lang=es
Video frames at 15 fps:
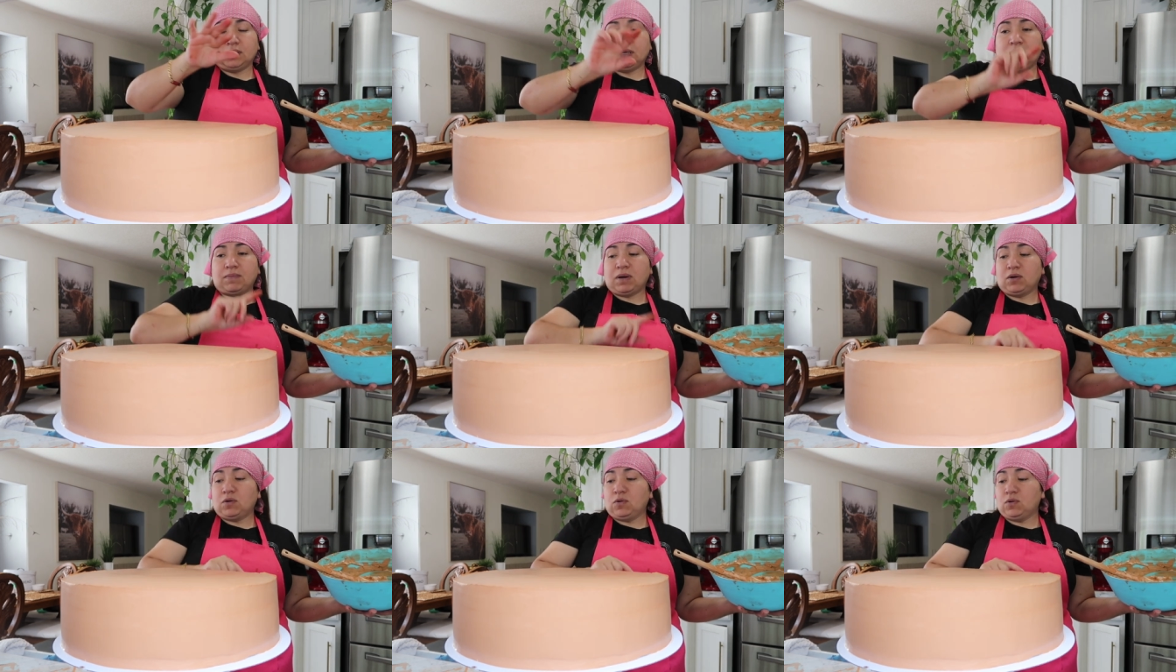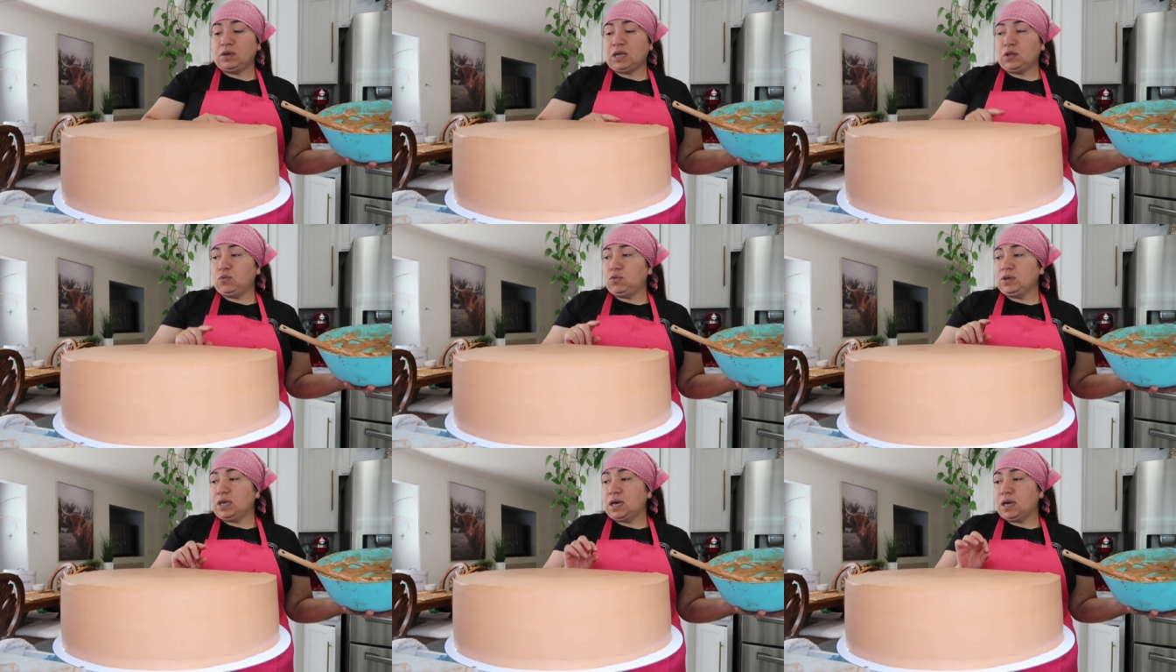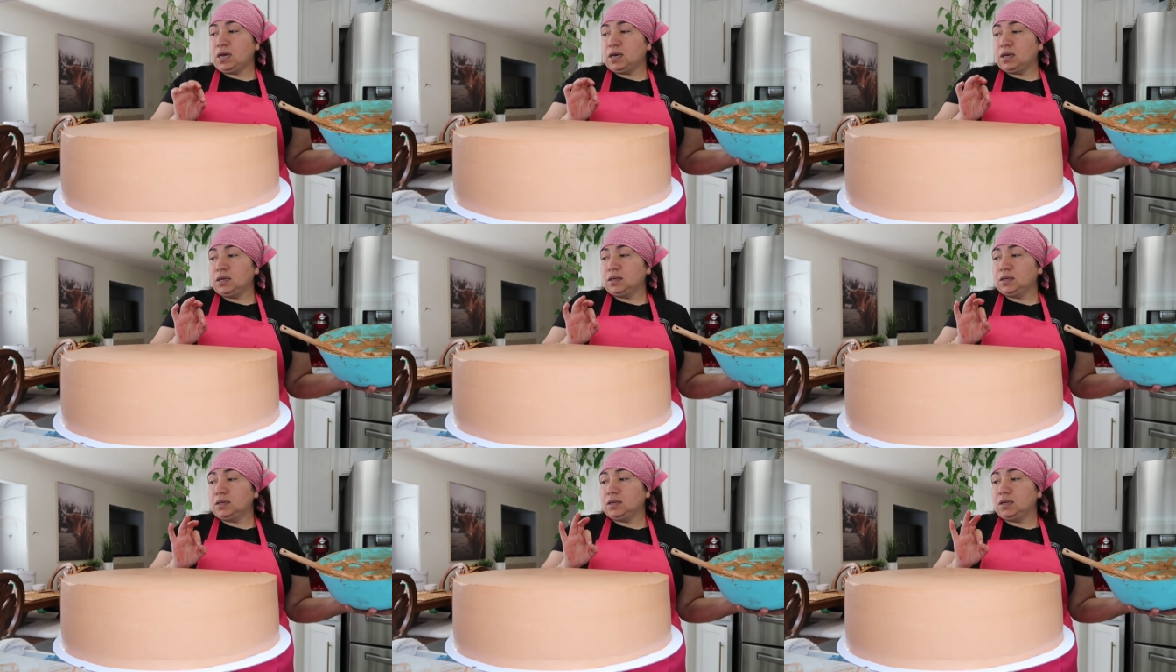y abajo la Duya
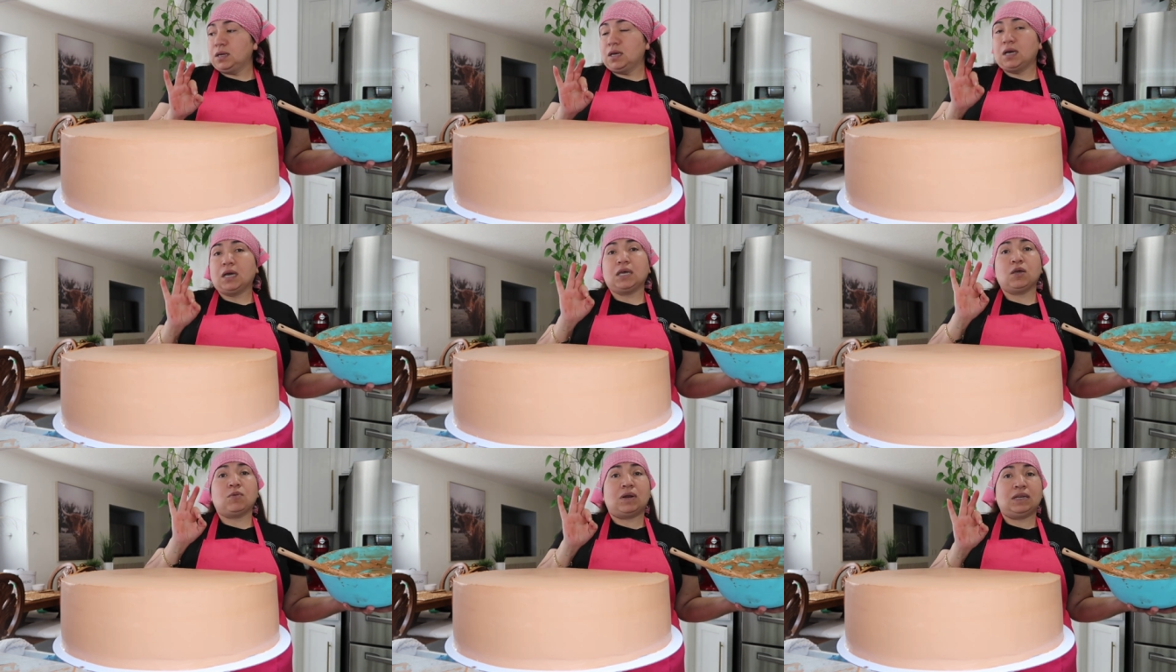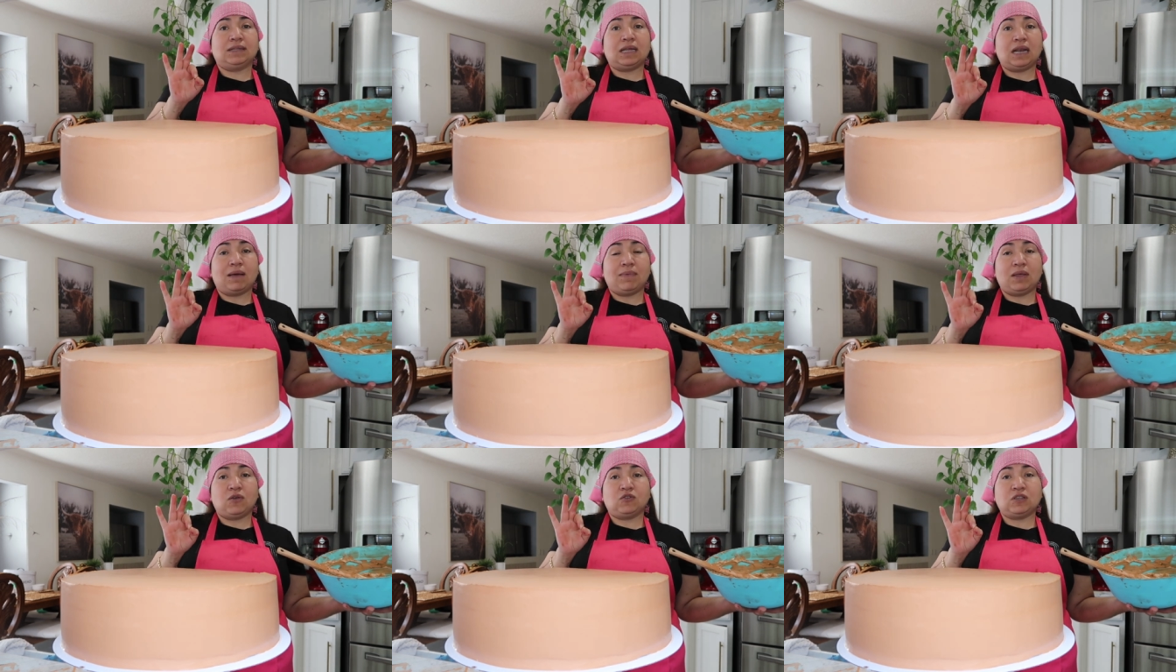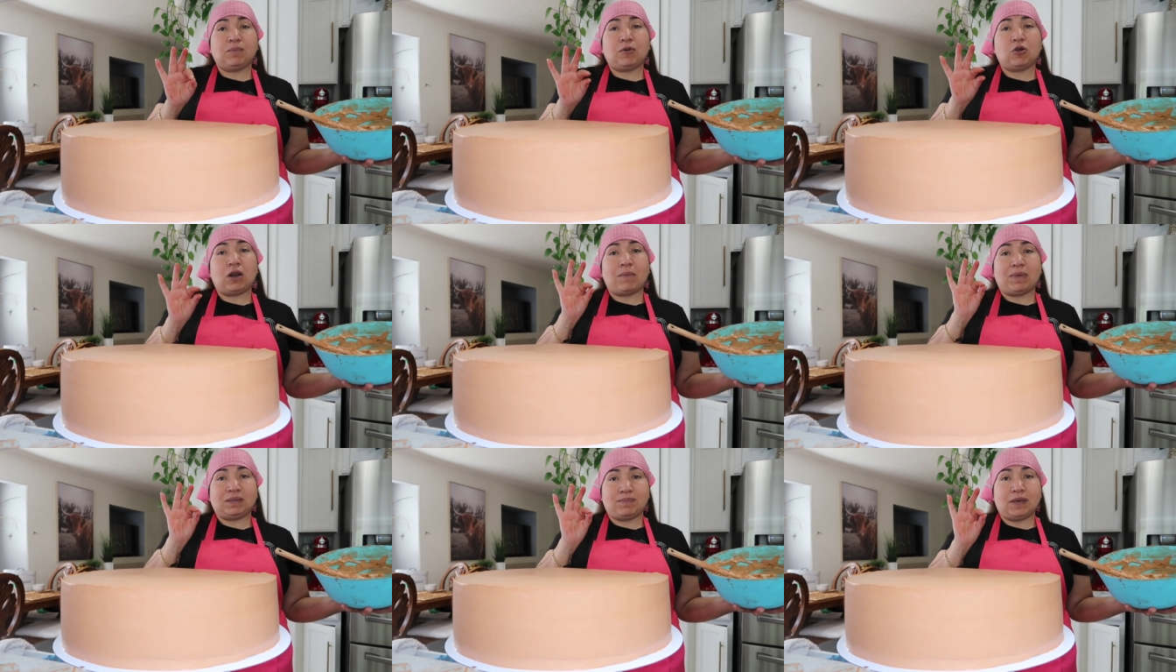igualita la B12 pero
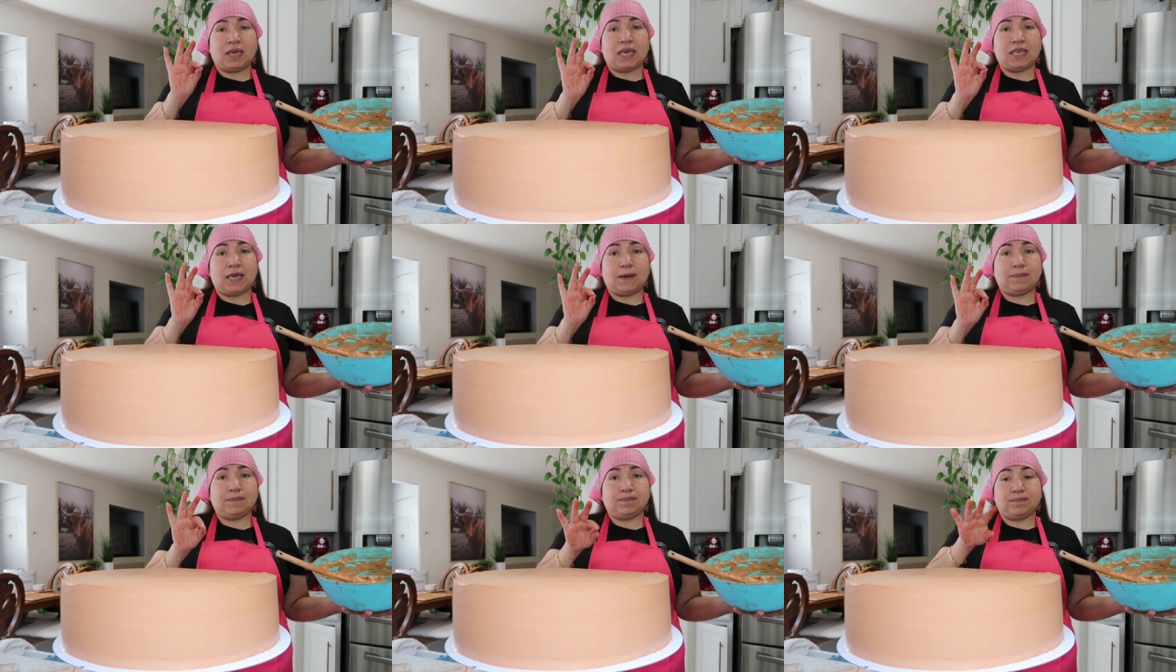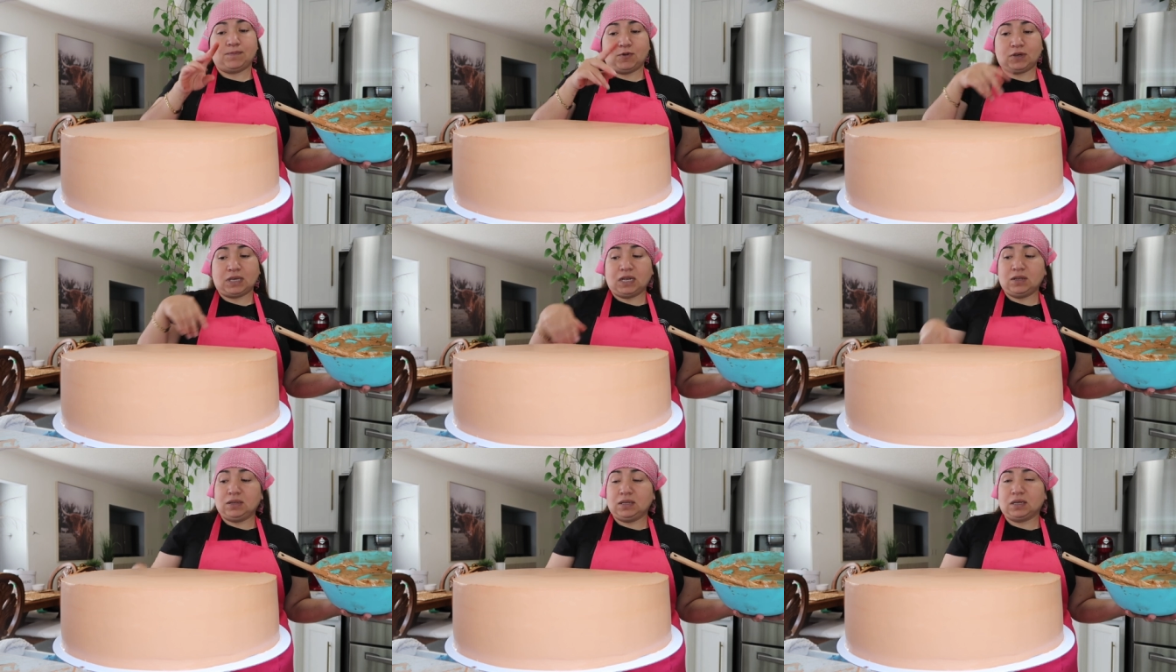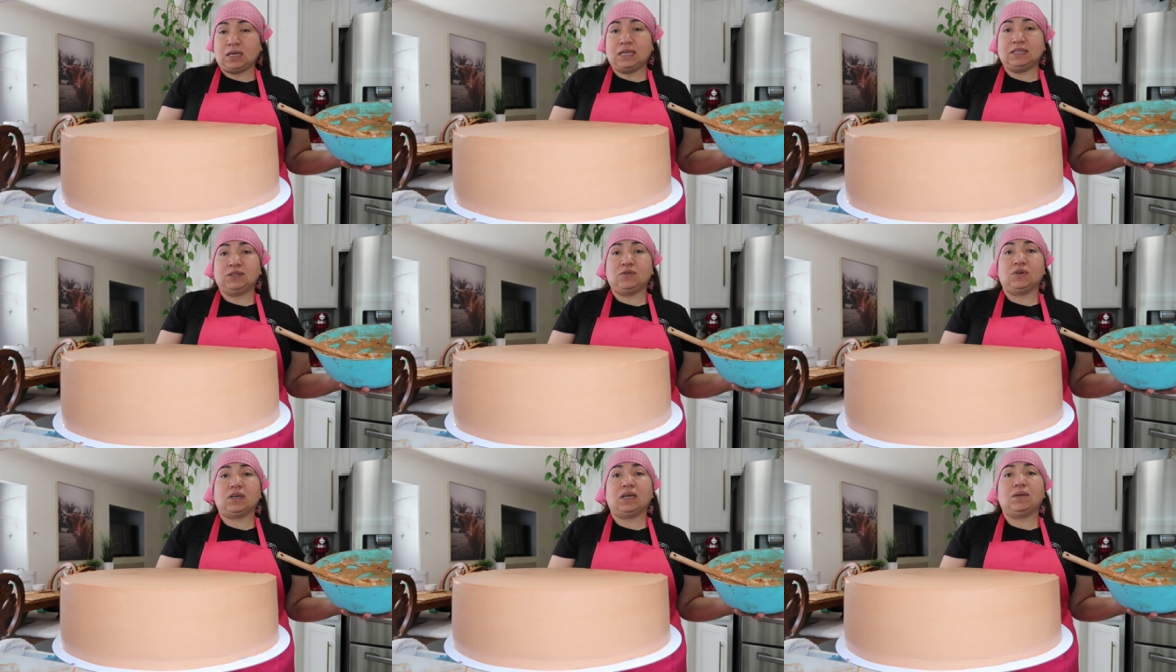la más pequeña porque les
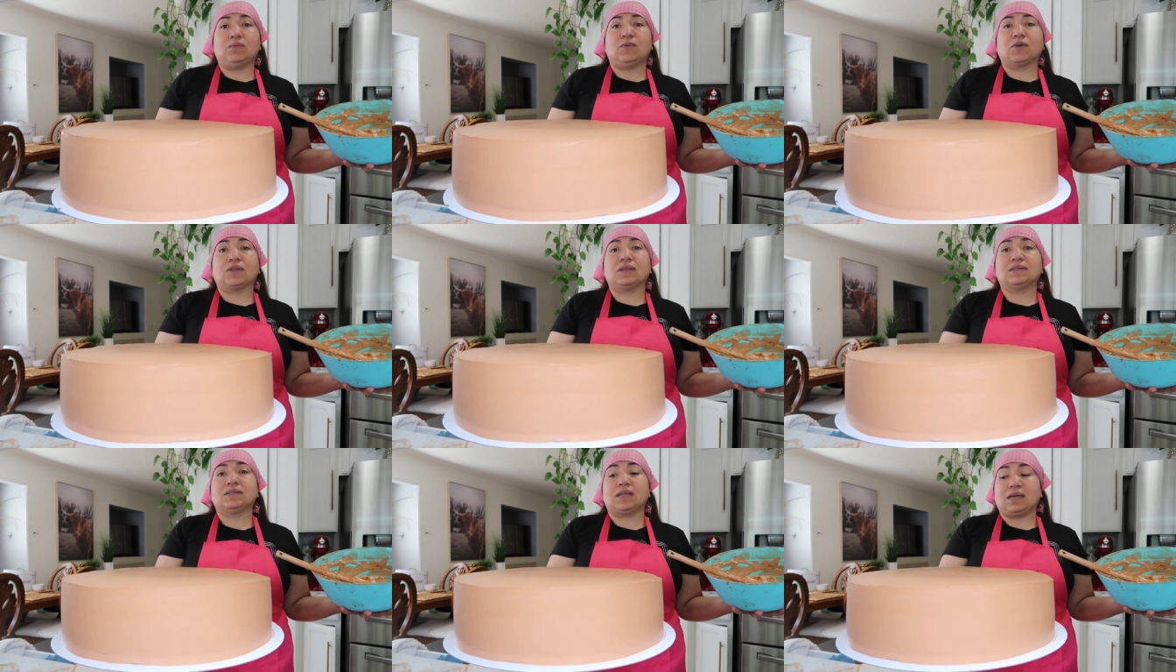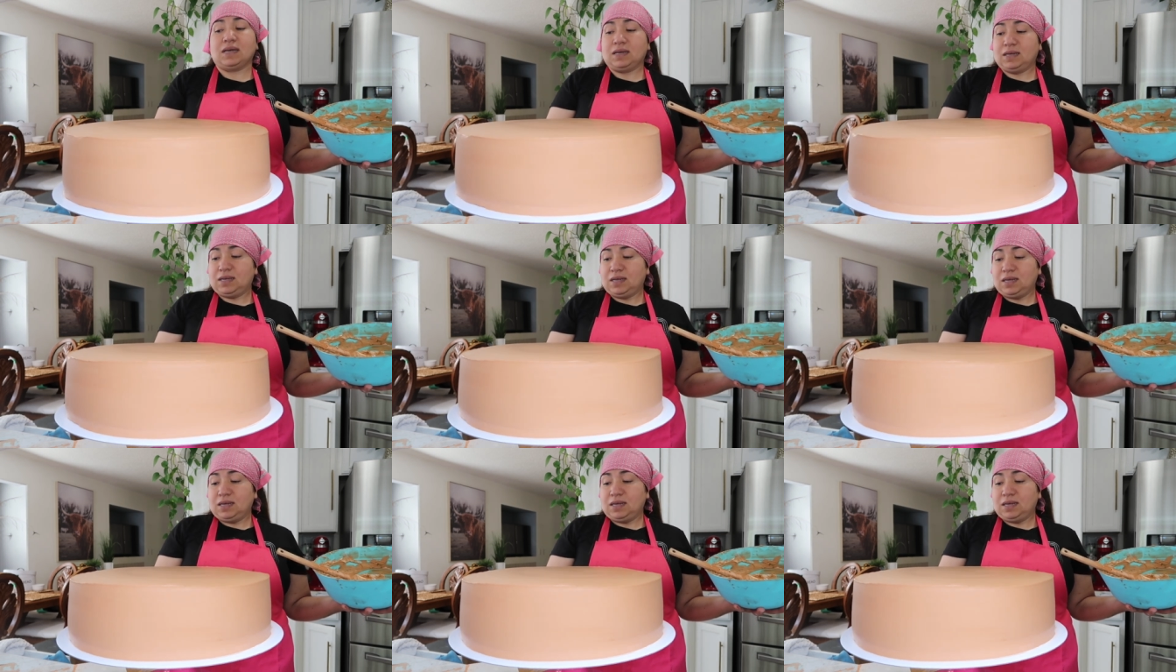digo que el borde está